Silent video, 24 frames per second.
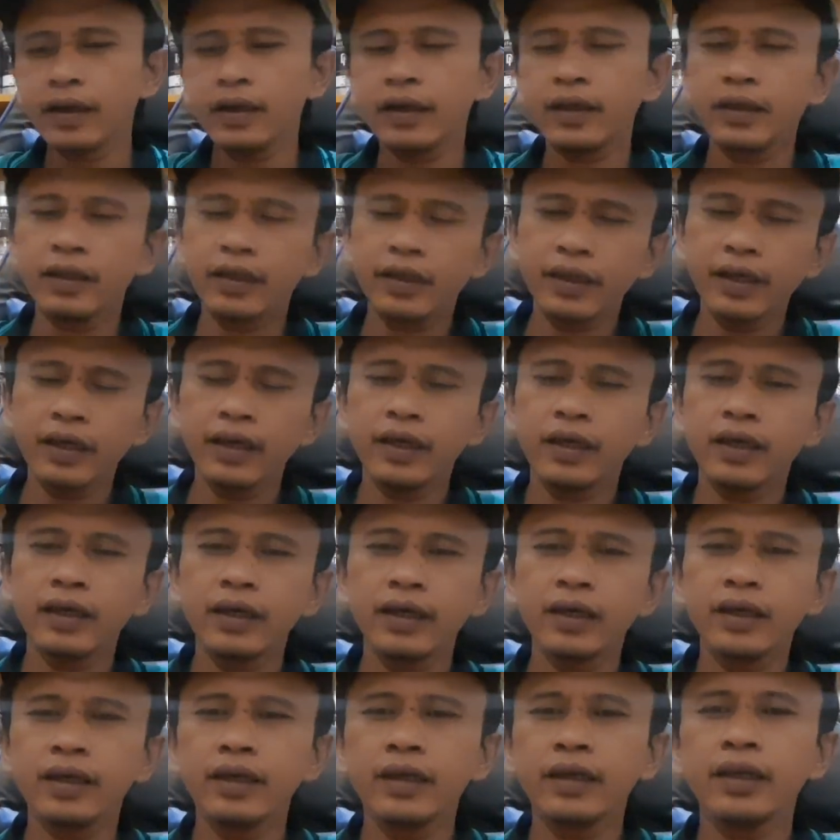detik
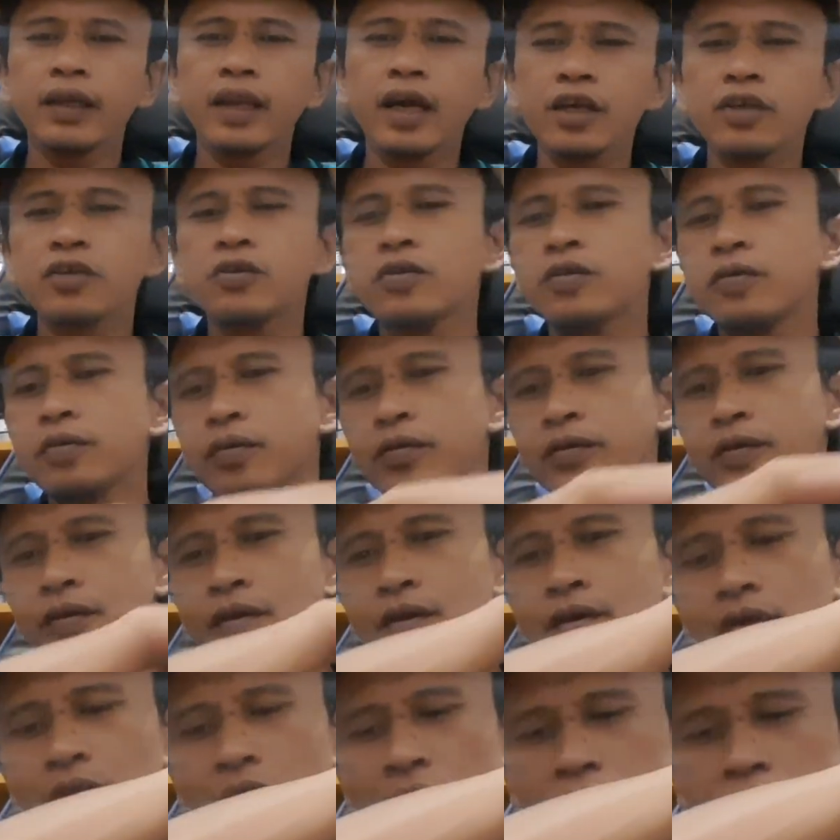ini langsung
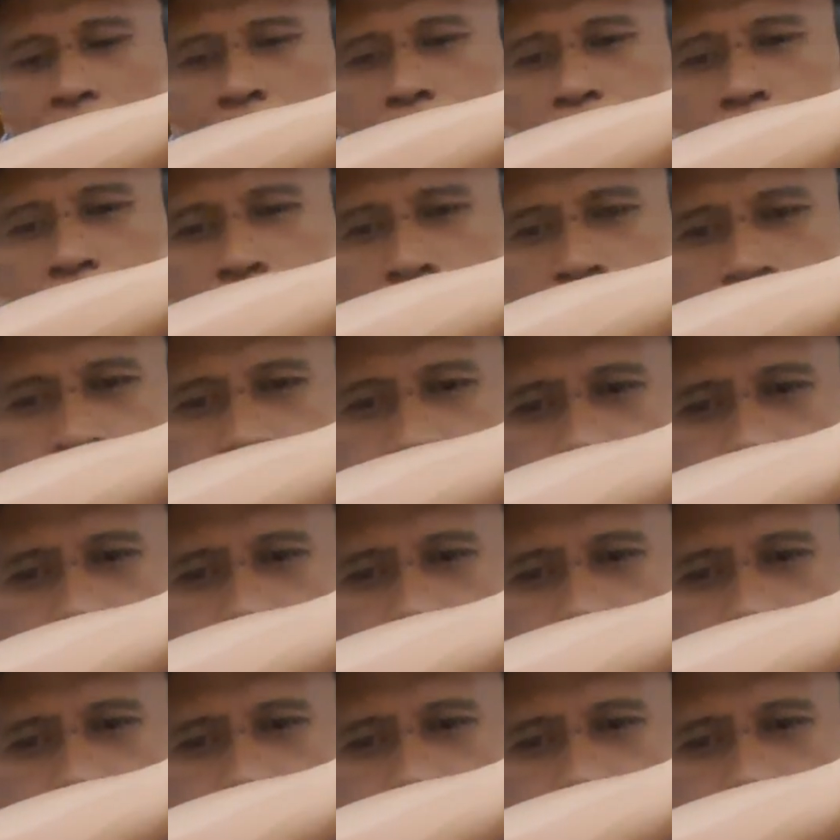ada perubahan